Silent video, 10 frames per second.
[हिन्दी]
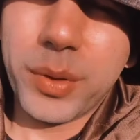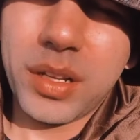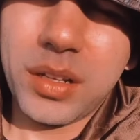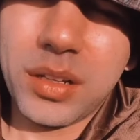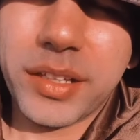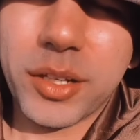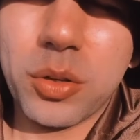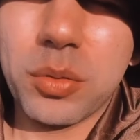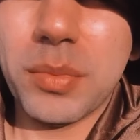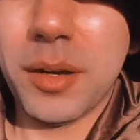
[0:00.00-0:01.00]
वेल
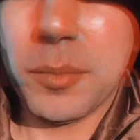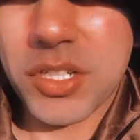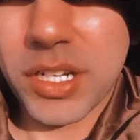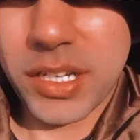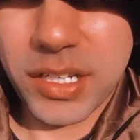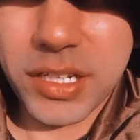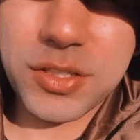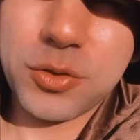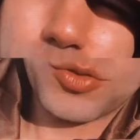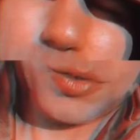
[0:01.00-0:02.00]
देखो मैं हमेशा एक ही
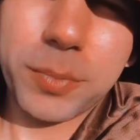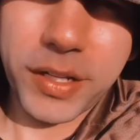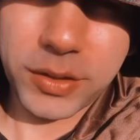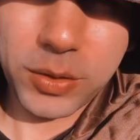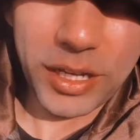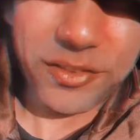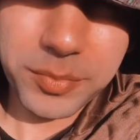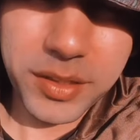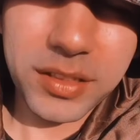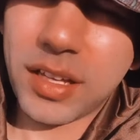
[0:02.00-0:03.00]
रेजोल्यूशन पे रहता हूँ
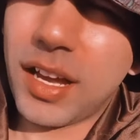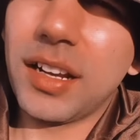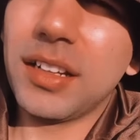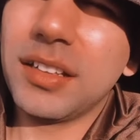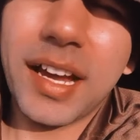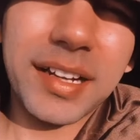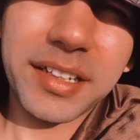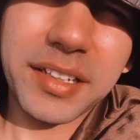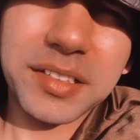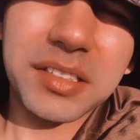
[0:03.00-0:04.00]
लाइफ में एंड
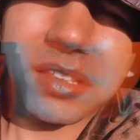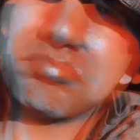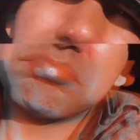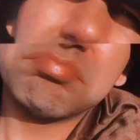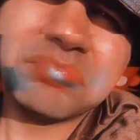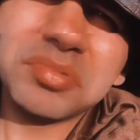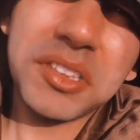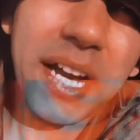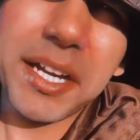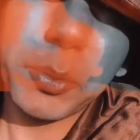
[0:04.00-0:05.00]
दैट इज़
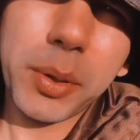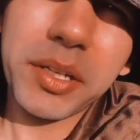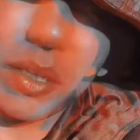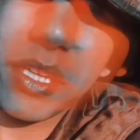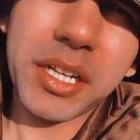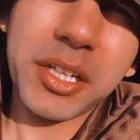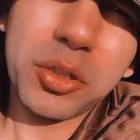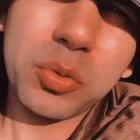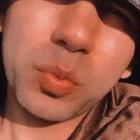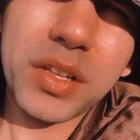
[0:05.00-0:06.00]
नाइन ट्वेंटी
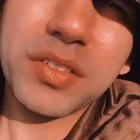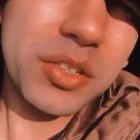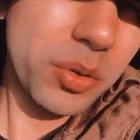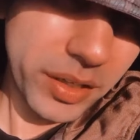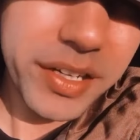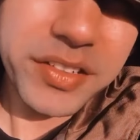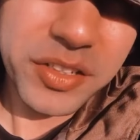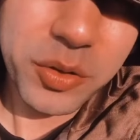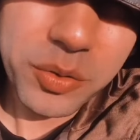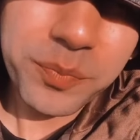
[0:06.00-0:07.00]
इंटू वन ज़ीरो एट
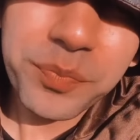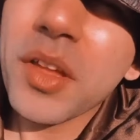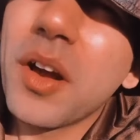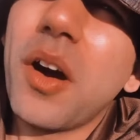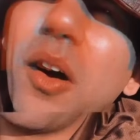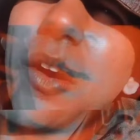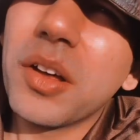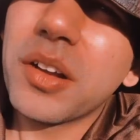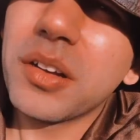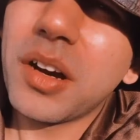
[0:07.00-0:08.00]
ज़ीरो
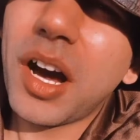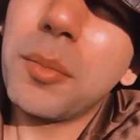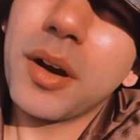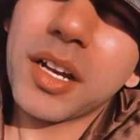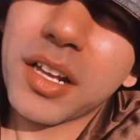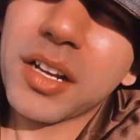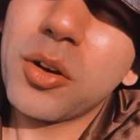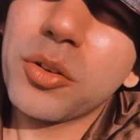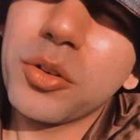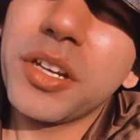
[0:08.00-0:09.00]
और uh, अब अगर करना
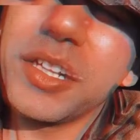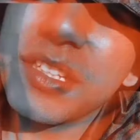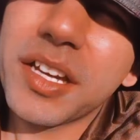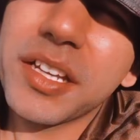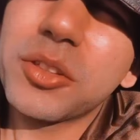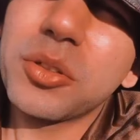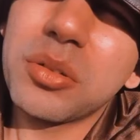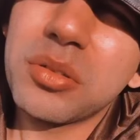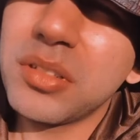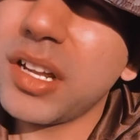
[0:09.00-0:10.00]
हो क्योंकि रील्स आ रही हैं
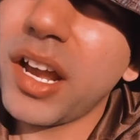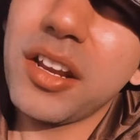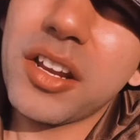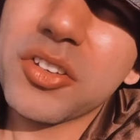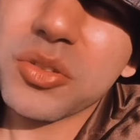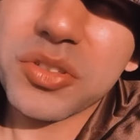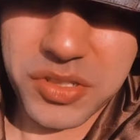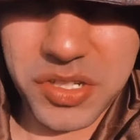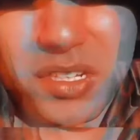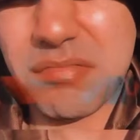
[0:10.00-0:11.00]
तो नाइन रेशो
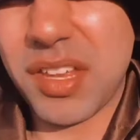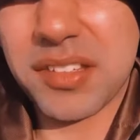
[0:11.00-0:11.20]
सिक्सटीन